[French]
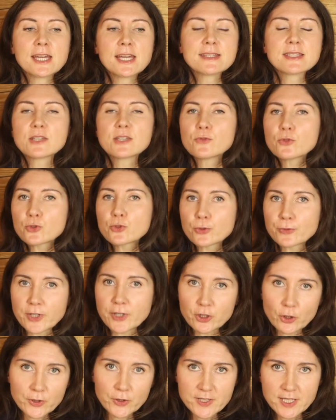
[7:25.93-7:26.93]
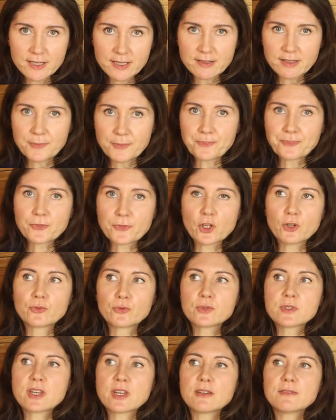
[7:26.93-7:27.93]
Si vous souffrez d'anxiété,
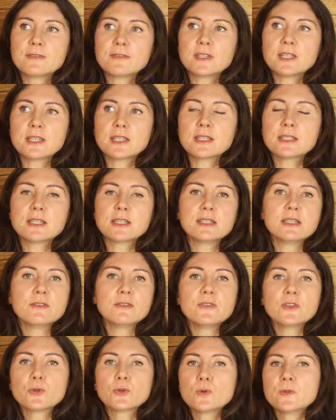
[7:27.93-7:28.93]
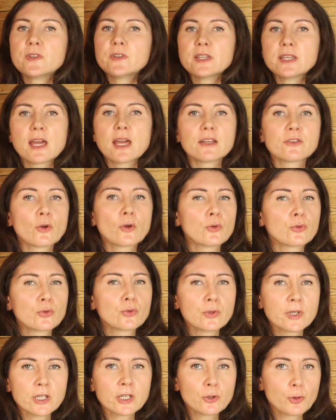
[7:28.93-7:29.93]
vous avez des difficultés à être
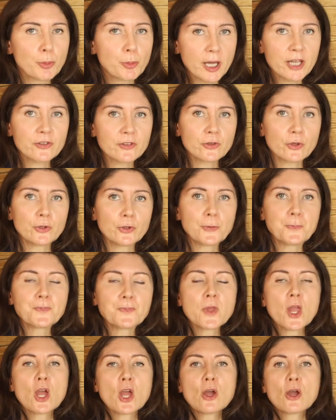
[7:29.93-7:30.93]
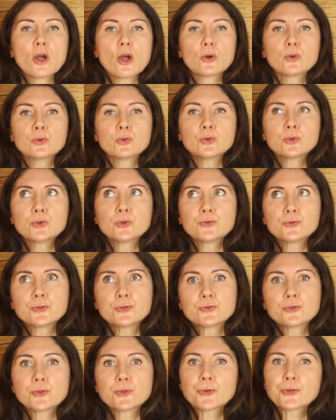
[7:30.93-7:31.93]
entouré de personnes, ou
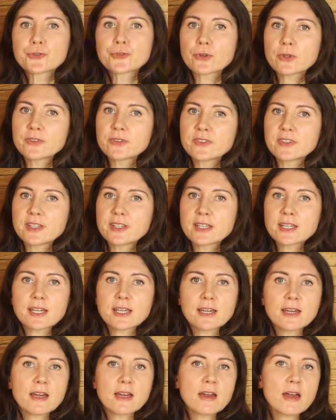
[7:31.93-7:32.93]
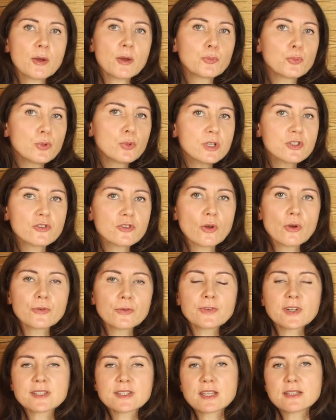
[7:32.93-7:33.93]
vous vous sentez impuissant
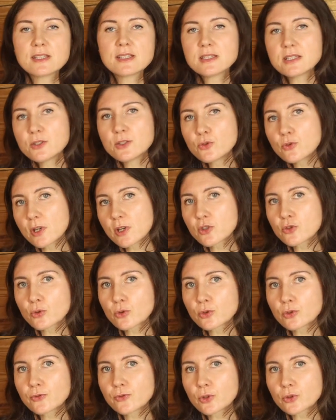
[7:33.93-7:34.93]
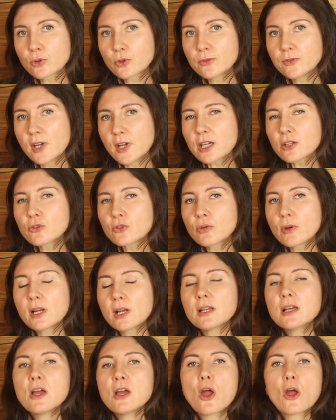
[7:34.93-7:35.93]
face à des situations de votre vie
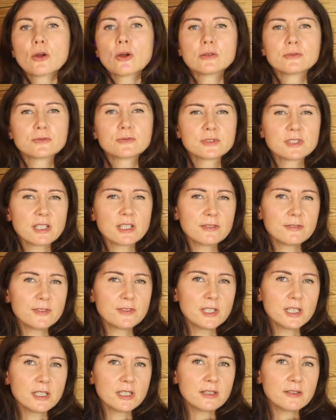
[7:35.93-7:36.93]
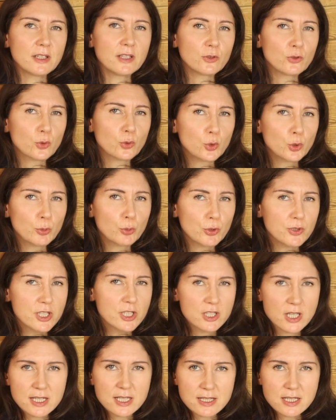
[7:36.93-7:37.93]
actuelle, vous avez des troubles
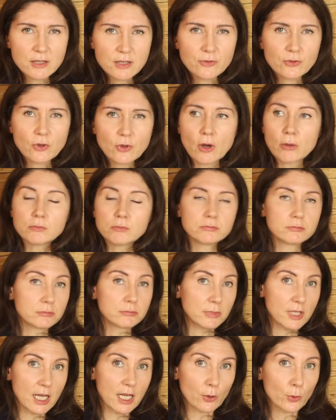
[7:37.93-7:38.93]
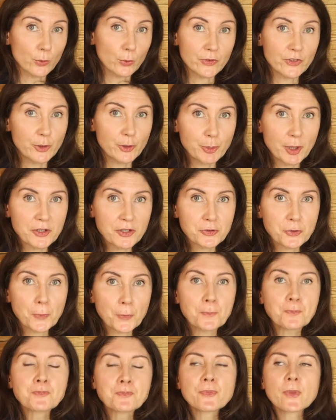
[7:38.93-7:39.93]
digestifs comme la
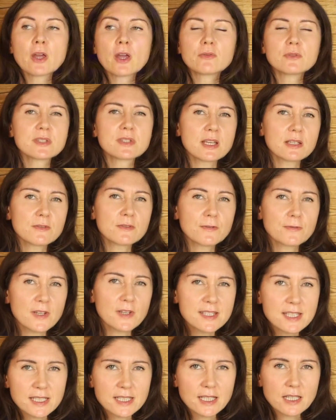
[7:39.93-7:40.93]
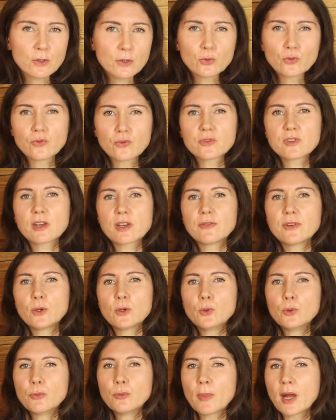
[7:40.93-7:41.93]
constipation, vous êtes fatigué ou vous avez
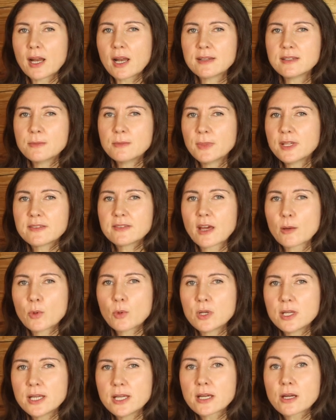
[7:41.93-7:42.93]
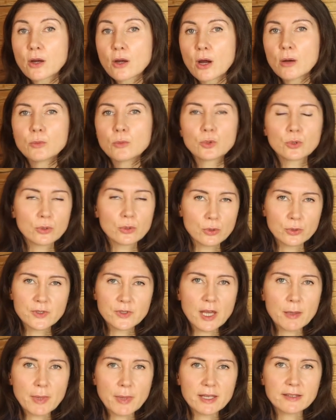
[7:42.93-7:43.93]
une maladie métabolique comme le
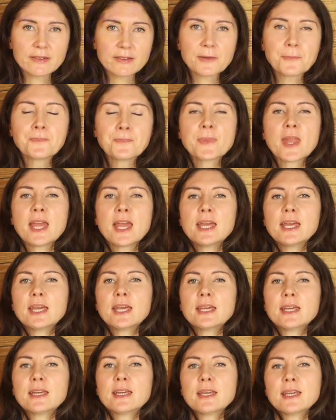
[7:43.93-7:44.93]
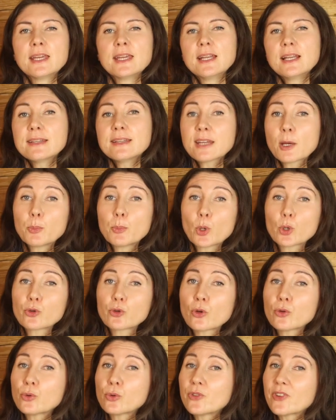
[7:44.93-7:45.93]
diabète, il est
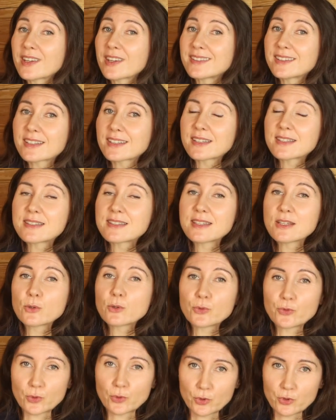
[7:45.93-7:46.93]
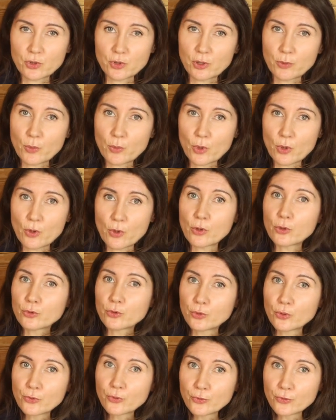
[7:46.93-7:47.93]
important de s'intéresser au fonctionnement
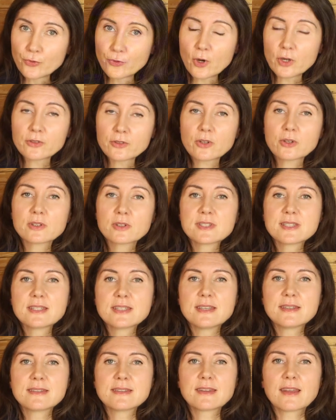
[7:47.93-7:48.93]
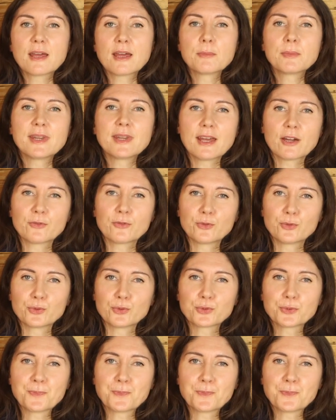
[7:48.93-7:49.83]
de votre système nerveux.